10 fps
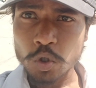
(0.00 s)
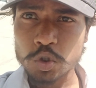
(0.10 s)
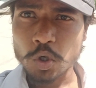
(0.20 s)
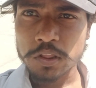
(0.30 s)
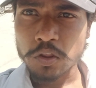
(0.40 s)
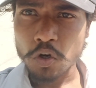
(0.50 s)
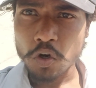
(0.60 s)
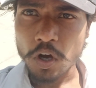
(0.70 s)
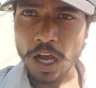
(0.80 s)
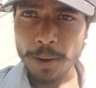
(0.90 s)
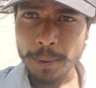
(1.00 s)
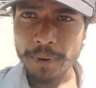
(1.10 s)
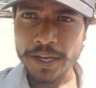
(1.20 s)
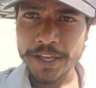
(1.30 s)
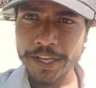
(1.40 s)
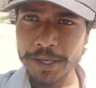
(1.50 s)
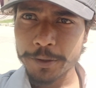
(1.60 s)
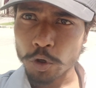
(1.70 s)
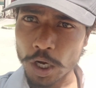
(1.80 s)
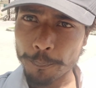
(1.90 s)
तो दोस्तों अब हम आए
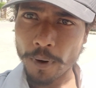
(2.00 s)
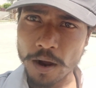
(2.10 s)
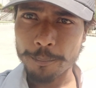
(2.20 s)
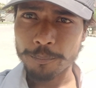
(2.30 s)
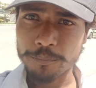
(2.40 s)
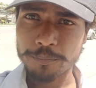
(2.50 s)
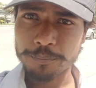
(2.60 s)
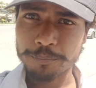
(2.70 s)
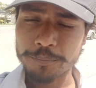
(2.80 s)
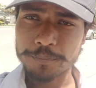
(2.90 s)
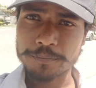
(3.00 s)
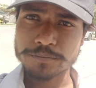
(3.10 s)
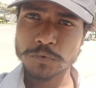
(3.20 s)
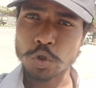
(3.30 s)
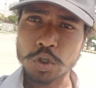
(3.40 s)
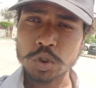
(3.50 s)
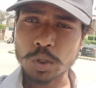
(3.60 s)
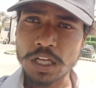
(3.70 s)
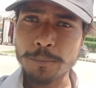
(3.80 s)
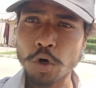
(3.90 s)
हैं रॉयल पाम जो कि
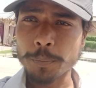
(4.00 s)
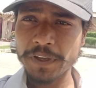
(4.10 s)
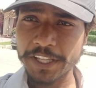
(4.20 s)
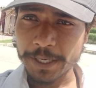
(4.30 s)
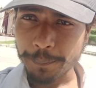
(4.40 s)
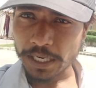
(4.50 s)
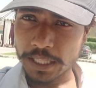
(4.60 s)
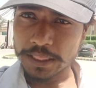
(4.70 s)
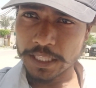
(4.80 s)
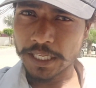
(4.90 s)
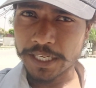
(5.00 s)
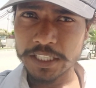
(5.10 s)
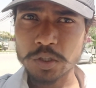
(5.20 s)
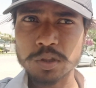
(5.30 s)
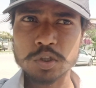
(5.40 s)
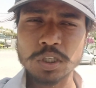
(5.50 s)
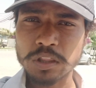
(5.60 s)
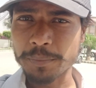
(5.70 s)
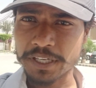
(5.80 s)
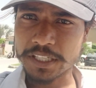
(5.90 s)
तोसाम रोड पे ग्रीन पैलेस से ही
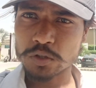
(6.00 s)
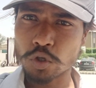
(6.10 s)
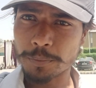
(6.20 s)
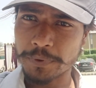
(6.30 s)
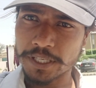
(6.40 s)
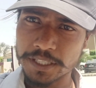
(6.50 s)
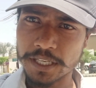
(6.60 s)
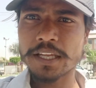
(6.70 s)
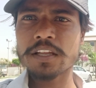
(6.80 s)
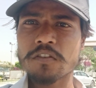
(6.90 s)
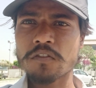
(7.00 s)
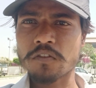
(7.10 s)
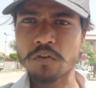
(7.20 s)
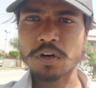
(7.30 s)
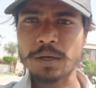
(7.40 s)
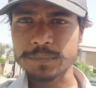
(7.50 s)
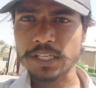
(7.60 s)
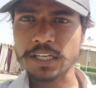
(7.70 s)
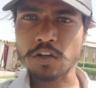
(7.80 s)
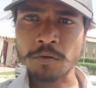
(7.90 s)
200-300 मीटर की दूरी पे ही है और आप
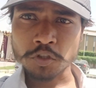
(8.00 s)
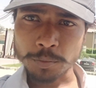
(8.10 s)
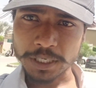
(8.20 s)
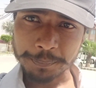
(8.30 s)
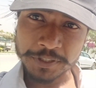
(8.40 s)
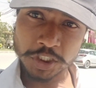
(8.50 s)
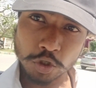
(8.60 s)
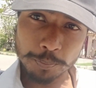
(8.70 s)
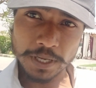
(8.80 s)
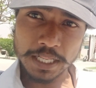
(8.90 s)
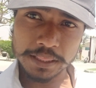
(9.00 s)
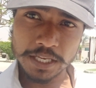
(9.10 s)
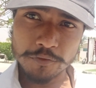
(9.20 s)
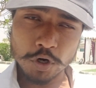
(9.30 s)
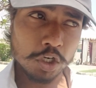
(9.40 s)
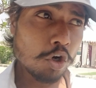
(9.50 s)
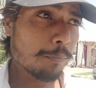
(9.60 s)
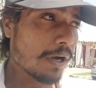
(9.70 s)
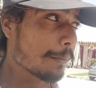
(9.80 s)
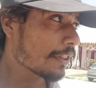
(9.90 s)
देख रहे हो जो मेरे पीछे जो पैलेस है वो है
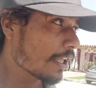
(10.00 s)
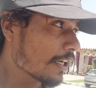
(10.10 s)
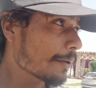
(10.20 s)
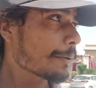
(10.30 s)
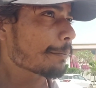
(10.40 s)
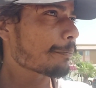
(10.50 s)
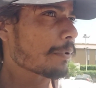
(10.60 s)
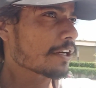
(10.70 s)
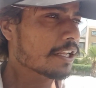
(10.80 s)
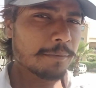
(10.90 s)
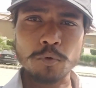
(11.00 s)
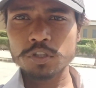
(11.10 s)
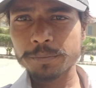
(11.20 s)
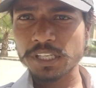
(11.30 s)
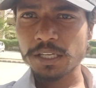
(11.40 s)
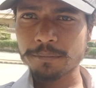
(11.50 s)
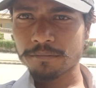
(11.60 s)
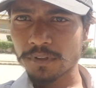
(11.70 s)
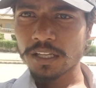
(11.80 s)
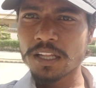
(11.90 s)
रॉयल पाम इसके आगे भी पार्किंग बहुत बढ़िया
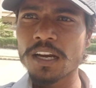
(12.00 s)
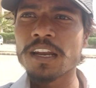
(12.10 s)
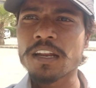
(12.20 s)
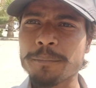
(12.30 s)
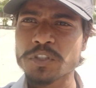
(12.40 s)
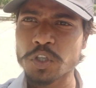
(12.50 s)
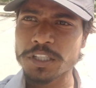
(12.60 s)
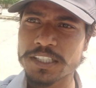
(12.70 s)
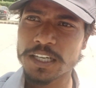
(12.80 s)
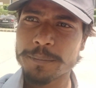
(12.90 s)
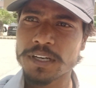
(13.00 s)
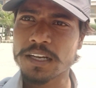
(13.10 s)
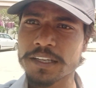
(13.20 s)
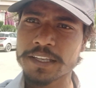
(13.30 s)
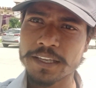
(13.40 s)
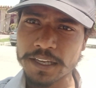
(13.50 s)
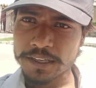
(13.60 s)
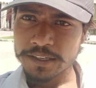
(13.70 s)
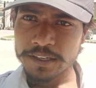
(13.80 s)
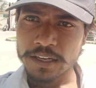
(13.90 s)
लंबी चौड़ी जगह बना रखी
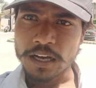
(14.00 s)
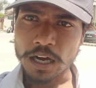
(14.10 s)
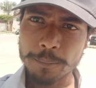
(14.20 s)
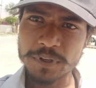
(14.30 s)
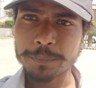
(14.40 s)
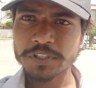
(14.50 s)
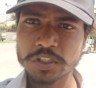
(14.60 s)
है आप मेरे